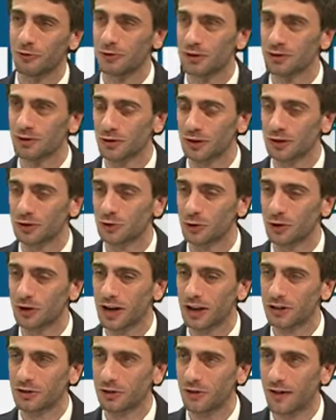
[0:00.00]
visto che
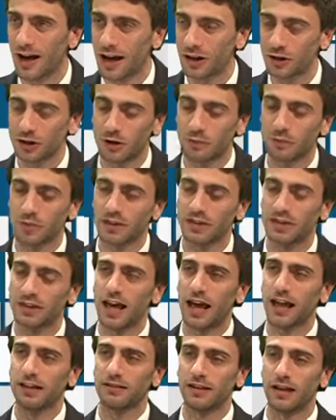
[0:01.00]
torna a trovarci, al
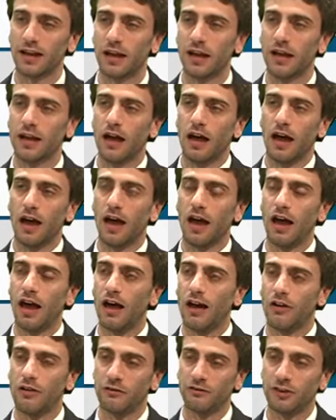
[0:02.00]
presidente eh,